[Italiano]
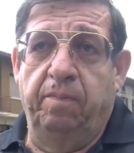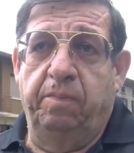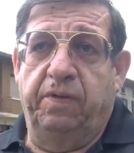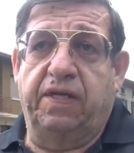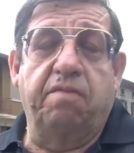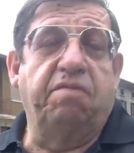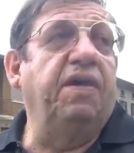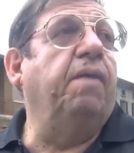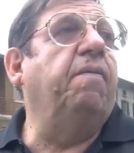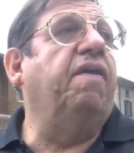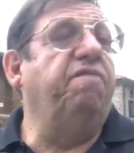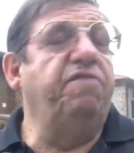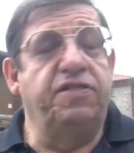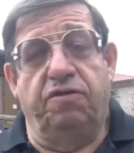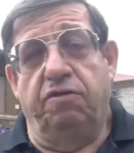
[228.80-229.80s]
perché qui
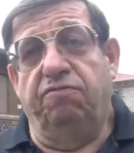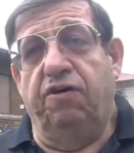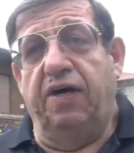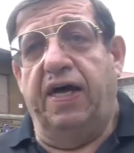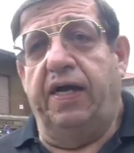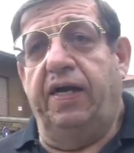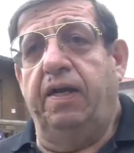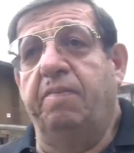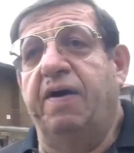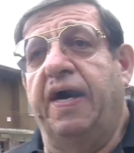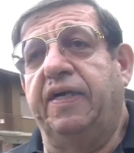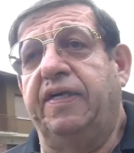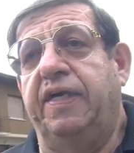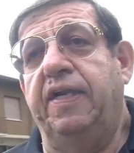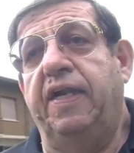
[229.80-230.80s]
abbiamo visto volare
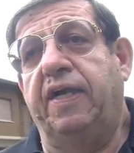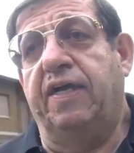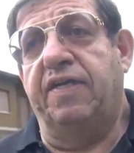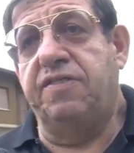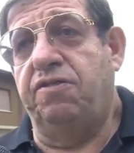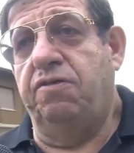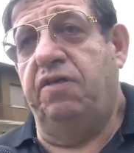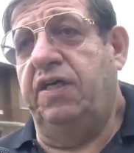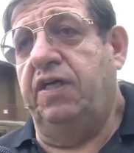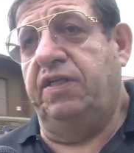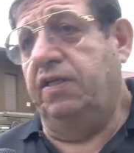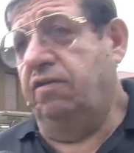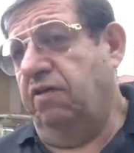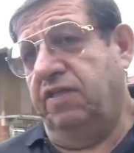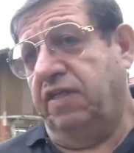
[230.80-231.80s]
macchine,
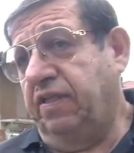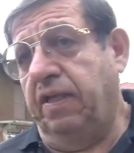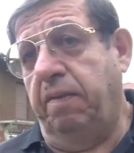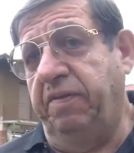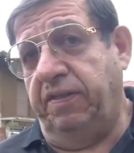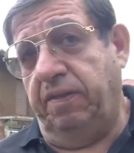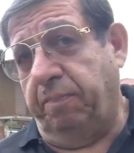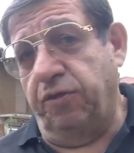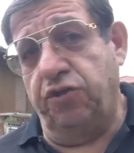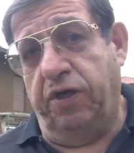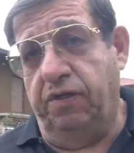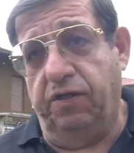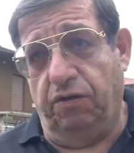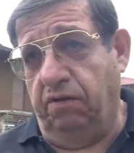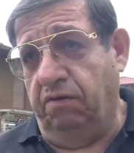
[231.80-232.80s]
cassonetti, so esattamente, poi ce
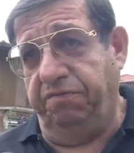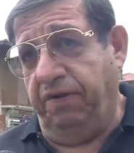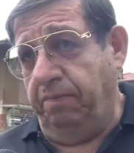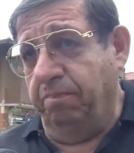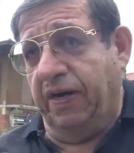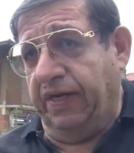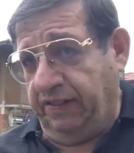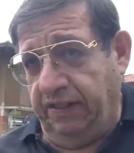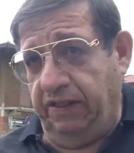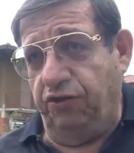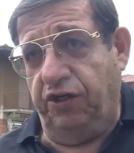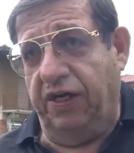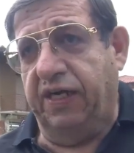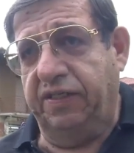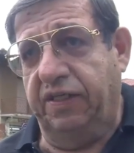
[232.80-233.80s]
ne sono filmati
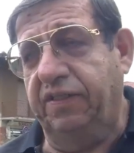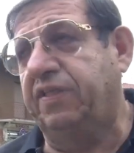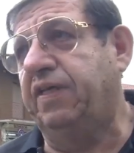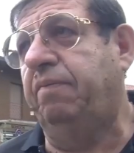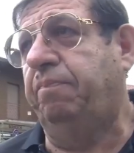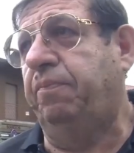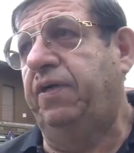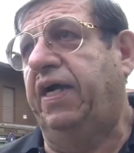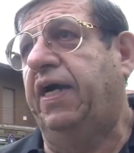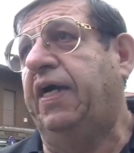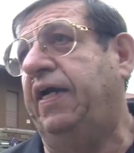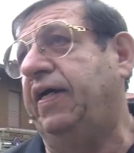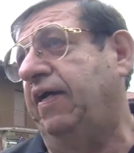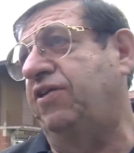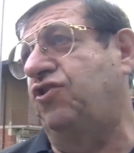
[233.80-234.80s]
girati in tempo
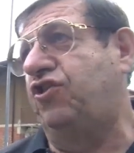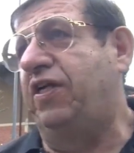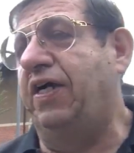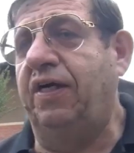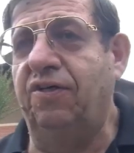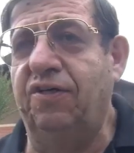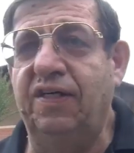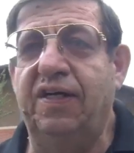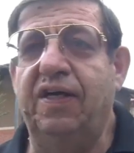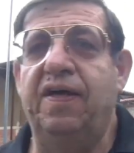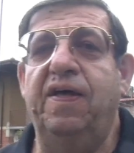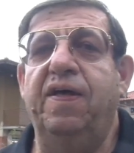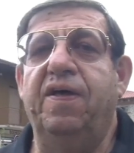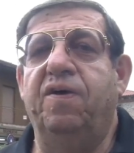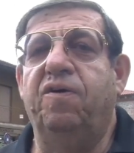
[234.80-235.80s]
reale che girano
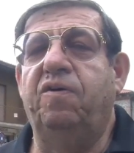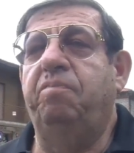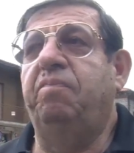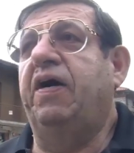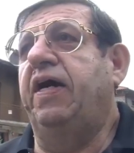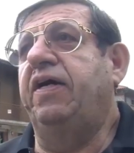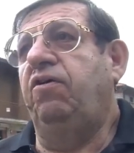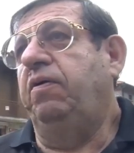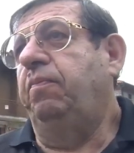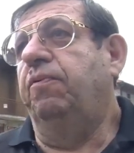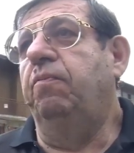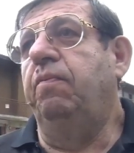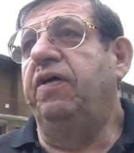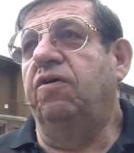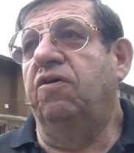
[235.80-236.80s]
ormai, io li
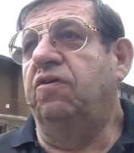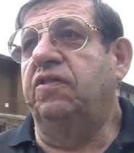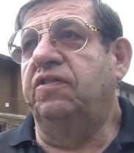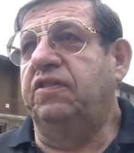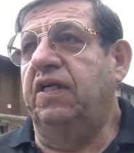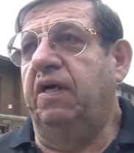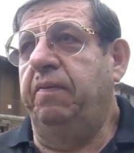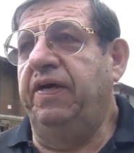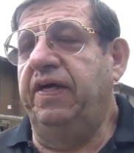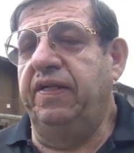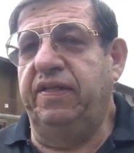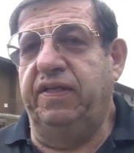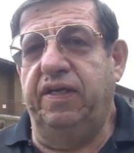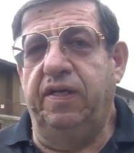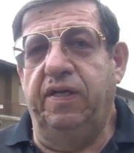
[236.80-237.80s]
pubblico
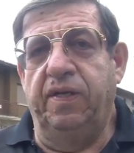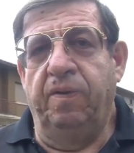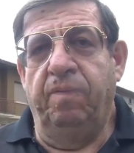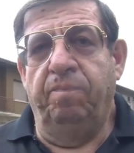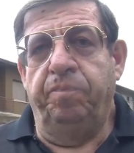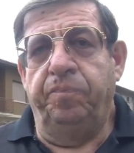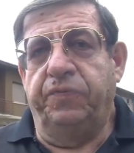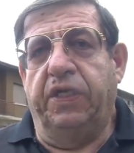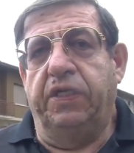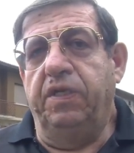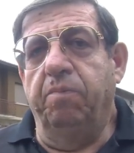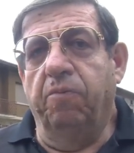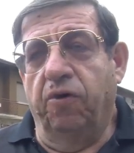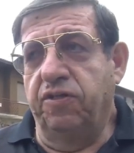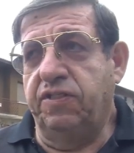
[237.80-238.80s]
continuamente, che
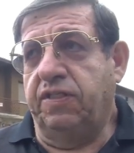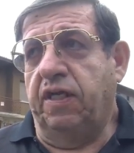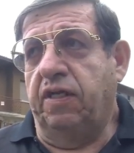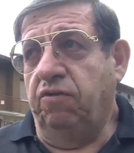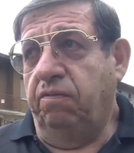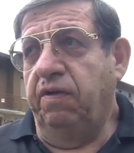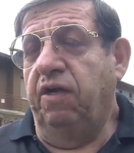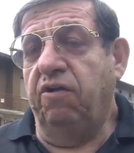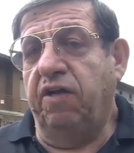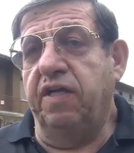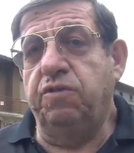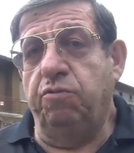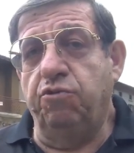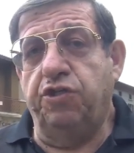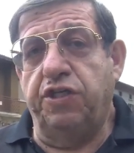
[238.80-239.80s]
dimostrano quello che
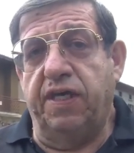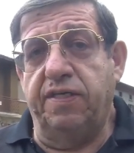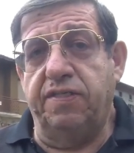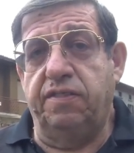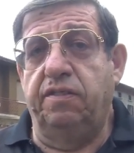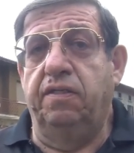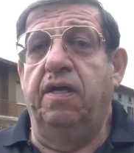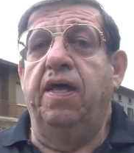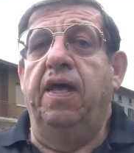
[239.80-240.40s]
è successo.